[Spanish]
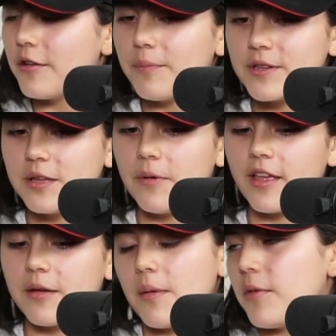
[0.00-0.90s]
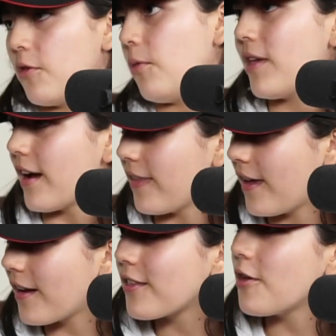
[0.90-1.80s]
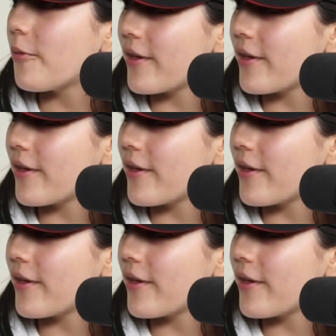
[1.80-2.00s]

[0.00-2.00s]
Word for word: un principio dije, mami, yo voy a ganar, yo voy a